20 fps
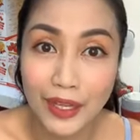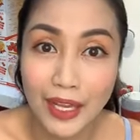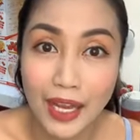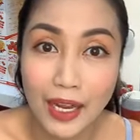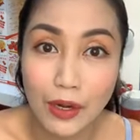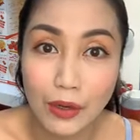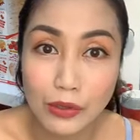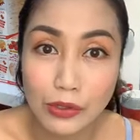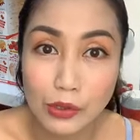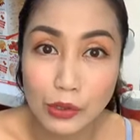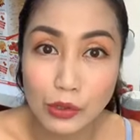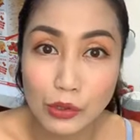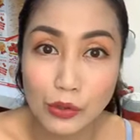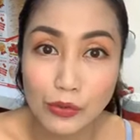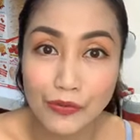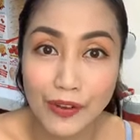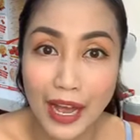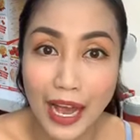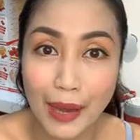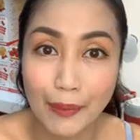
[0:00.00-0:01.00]
Hello Su Su,
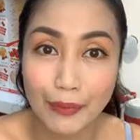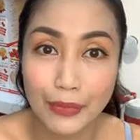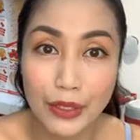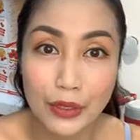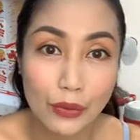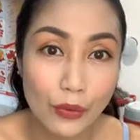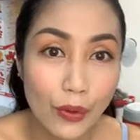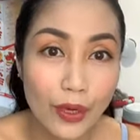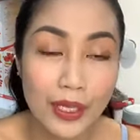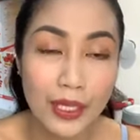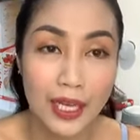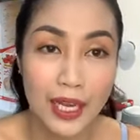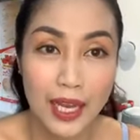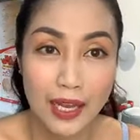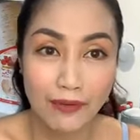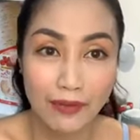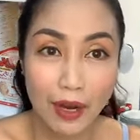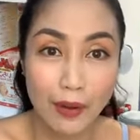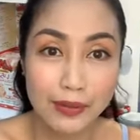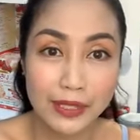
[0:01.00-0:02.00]
Phạm, Như Quỳnh.
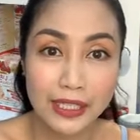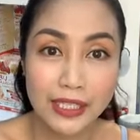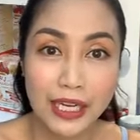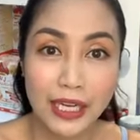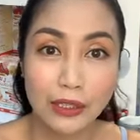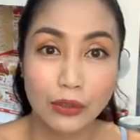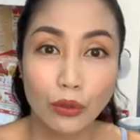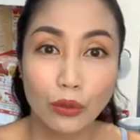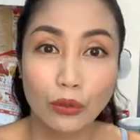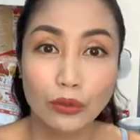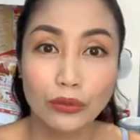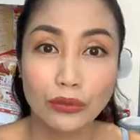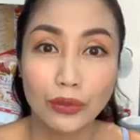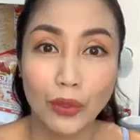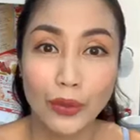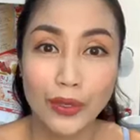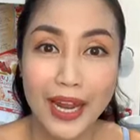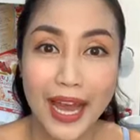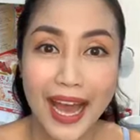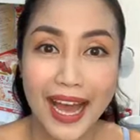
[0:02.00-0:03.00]
Và Ốc sẽ tranh thủ
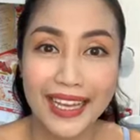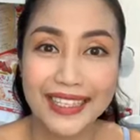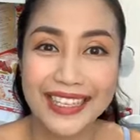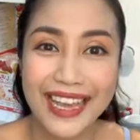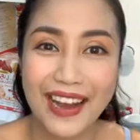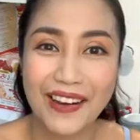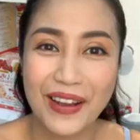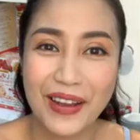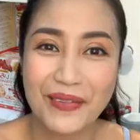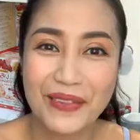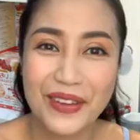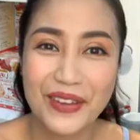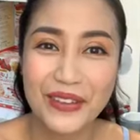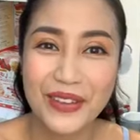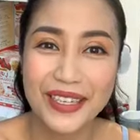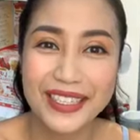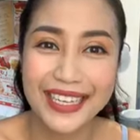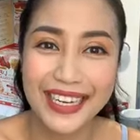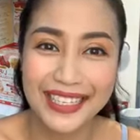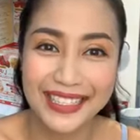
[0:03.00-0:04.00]
tối đa. Chào em yêu
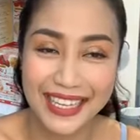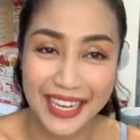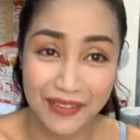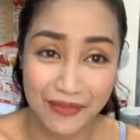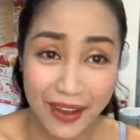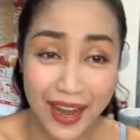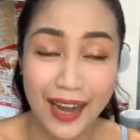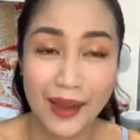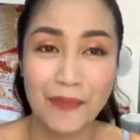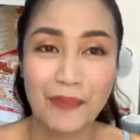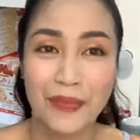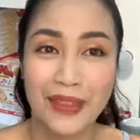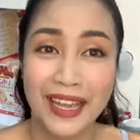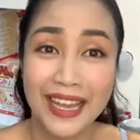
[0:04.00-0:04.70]
Thủy Trần Chè Vàng.